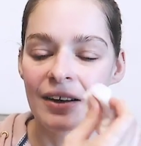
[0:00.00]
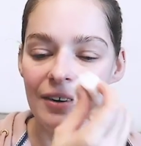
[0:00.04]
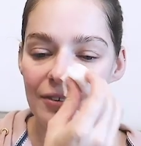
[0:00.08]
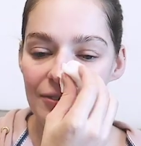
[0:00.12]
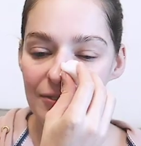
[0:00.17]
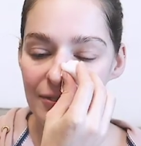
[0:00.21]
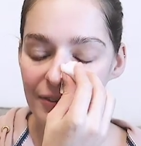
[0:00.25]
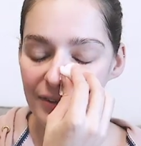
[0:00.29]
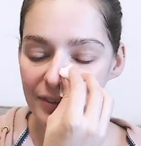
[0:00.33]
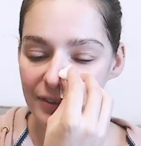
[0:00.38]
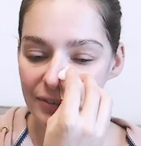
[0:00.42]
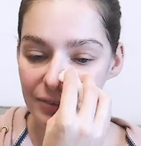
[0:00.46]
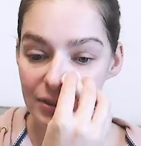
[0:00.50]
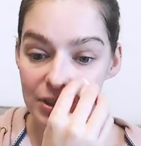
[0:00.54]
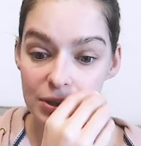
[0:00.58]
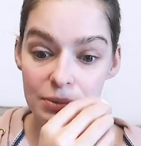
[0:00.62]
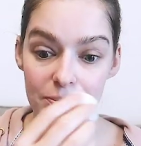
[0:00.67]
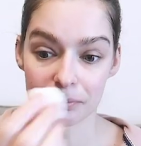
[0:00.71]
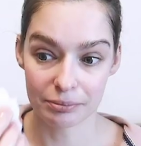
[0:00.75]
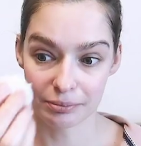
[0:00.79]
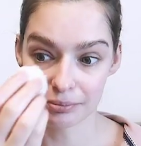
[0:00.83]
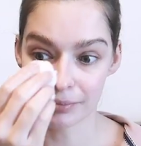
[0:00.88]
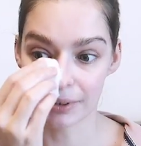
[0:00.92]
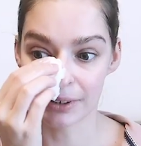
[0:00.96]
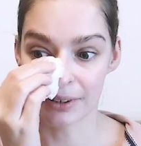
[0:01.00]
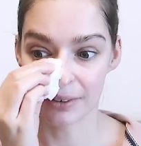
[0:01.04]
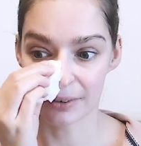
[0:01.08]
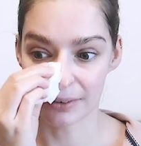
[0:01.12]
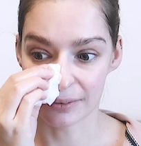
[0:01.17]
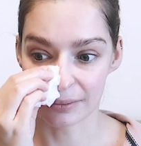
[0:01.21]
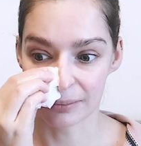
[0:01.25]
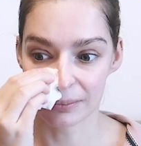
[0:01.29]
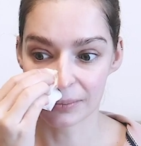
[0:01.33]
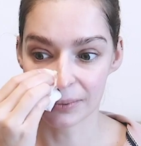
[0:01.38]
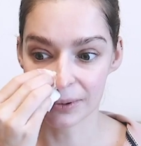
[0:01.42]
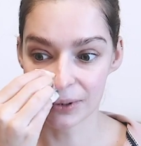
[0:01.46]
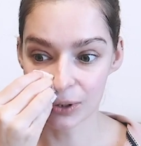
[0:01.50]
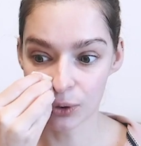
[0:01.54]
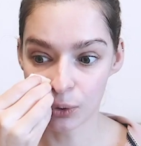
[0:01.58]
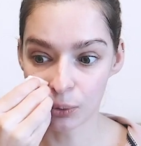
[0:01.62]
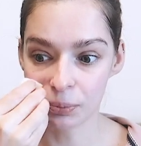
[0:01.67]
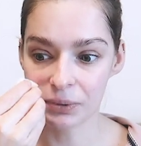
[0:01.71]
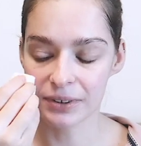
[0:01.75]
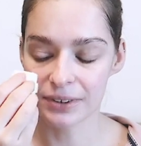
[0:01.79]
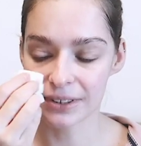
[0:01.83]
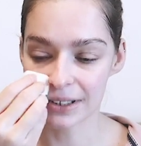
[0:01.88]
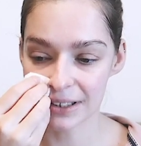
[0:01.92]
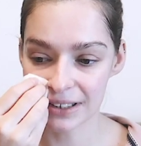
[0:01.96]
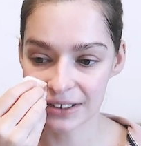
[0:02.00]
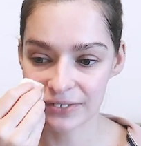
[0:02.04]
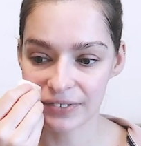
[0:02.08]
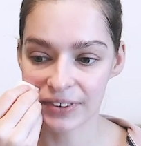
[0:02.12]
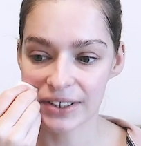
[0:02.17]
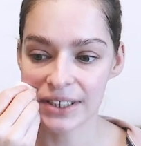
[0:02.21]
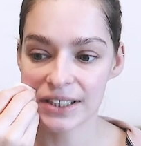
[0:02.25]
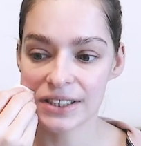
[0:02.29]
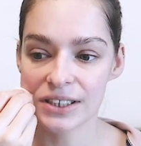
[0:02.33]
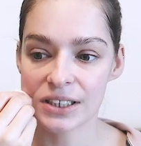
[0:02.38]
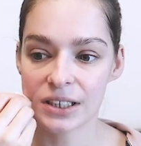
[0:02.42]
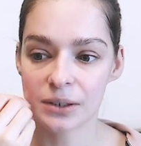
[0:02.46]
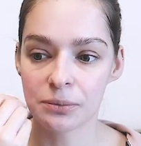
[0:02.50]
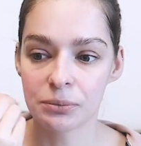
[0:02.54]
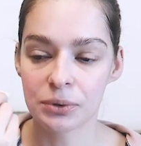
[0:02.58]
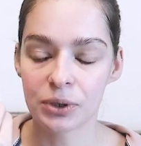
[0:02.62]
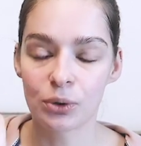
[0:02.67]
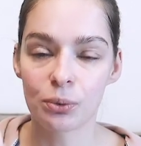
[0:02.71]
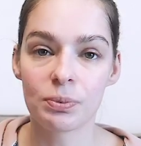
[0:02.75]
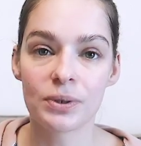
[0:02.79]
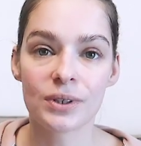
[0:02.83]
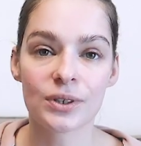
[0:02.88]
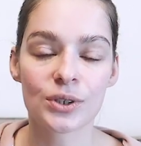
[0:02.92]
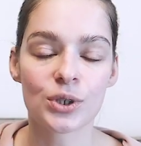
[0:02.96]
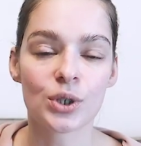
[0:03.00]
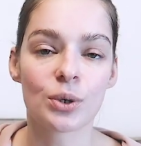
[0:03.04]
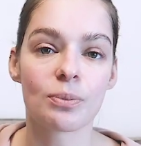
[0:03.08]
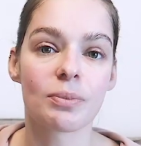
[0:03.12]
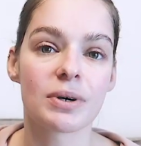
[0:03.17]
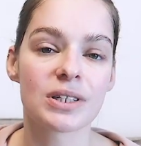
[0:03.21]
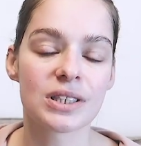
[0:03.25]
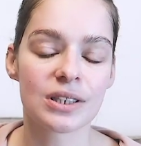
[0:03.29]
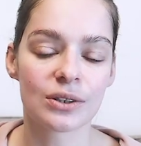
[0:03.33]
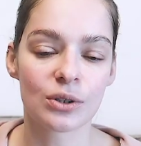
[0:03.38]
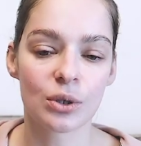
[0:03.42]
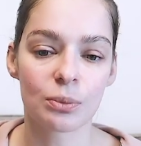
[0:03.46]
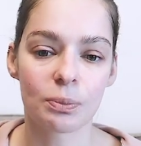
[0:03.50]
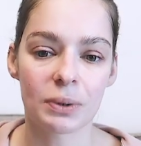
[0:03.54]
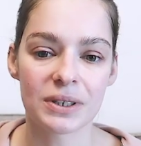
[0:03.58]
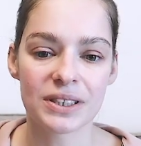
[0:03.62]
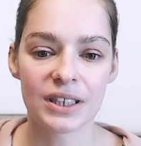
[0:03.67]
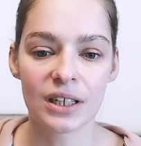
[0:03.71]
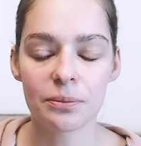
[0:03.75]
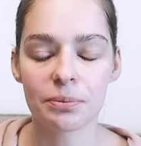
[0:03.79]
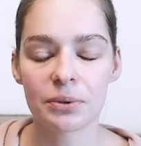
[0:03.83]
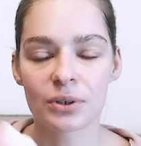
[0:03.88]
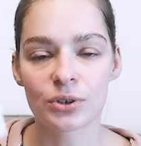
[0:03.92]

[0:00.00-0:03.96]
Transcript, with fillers: Вот, в общем, это, закупилась растворителем и купила еще масляную пастель,